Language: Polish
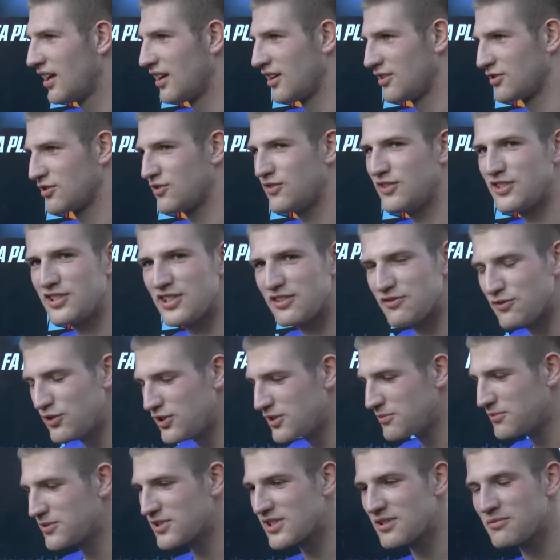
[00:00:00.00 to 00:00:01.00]
Oczywiście
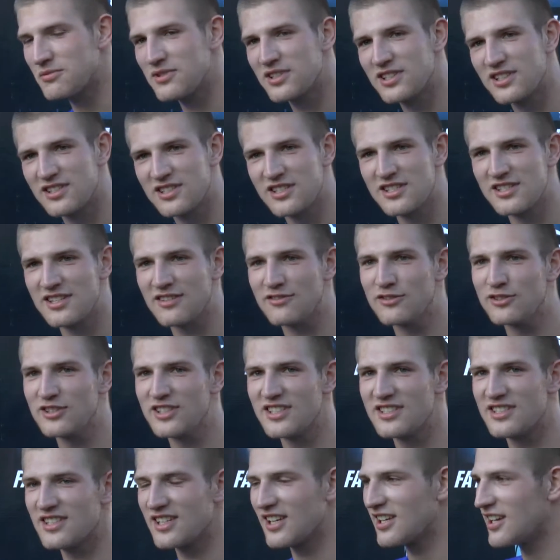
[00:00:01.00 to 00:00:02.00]
wolimy, żeby ci
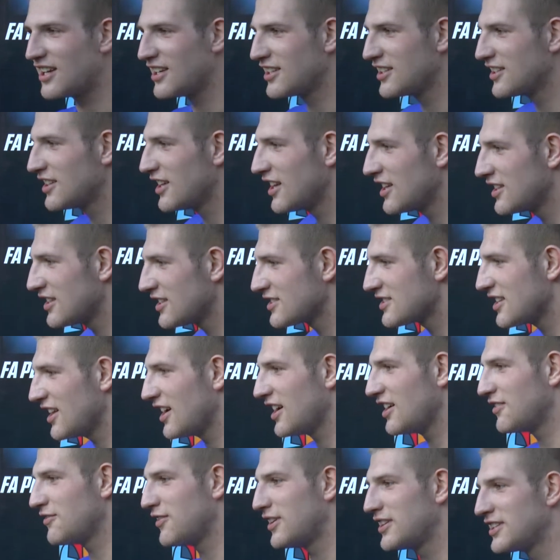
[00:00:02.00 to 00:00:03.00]
zawodnicy grali dla nas, dla
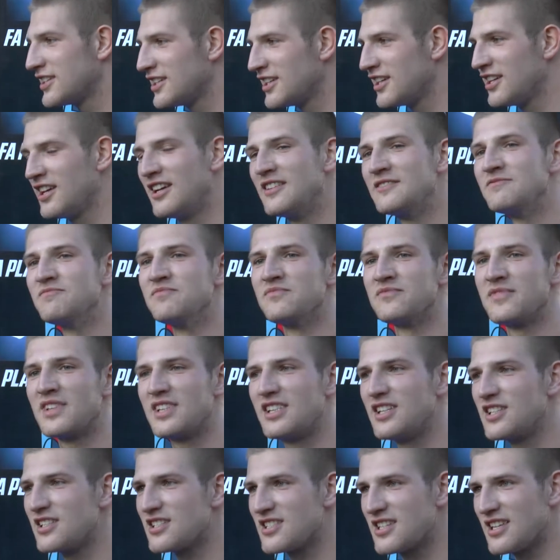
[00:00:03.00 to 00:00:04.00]
Hawany,
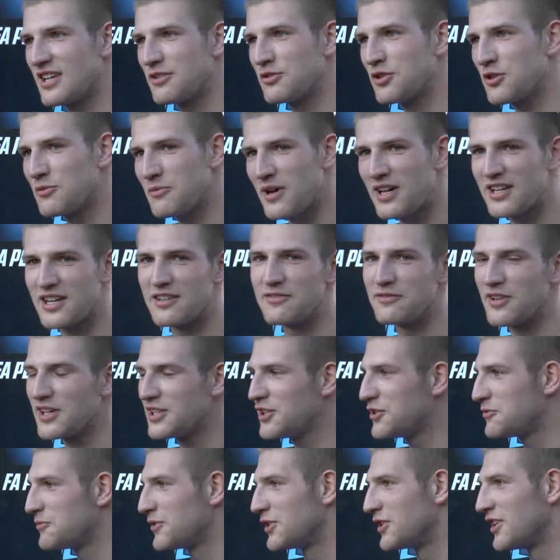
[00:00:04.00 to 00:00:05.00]
niż z automarem,
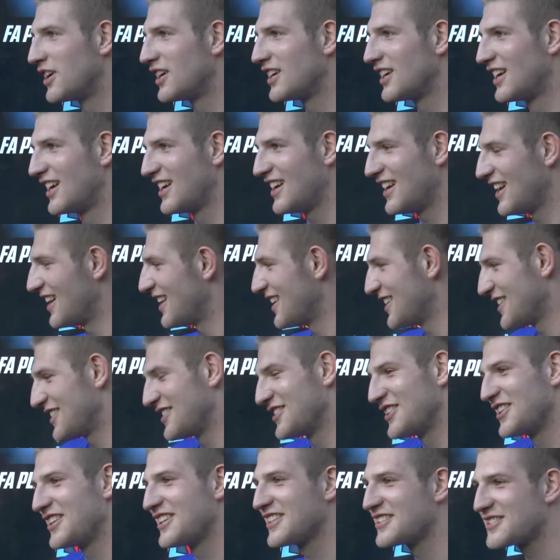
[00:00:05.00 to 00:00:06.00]
wiadomo.
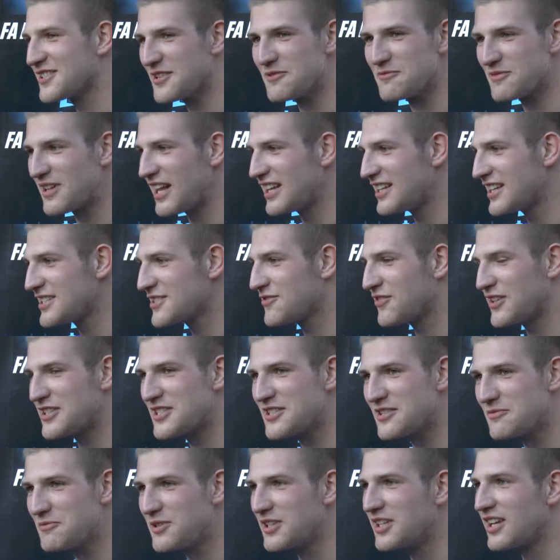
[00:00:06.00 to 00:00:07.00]
E, są dla nas
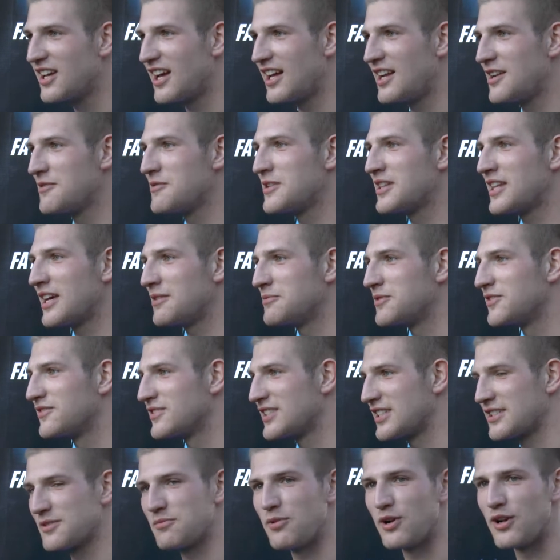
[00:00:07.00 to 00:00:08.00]
ważnymi elementami w
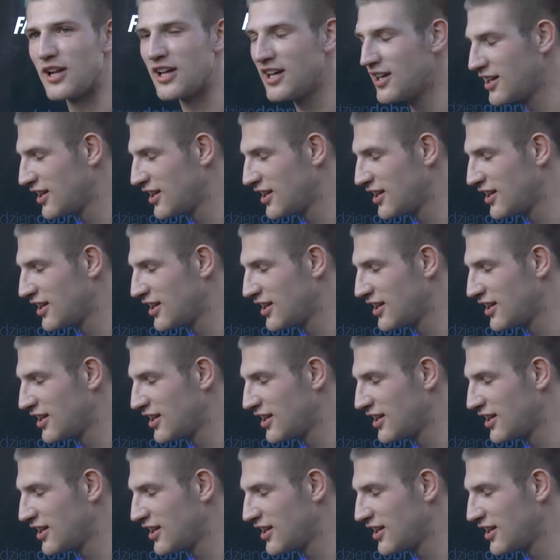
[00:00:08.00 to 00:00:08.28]
zespole.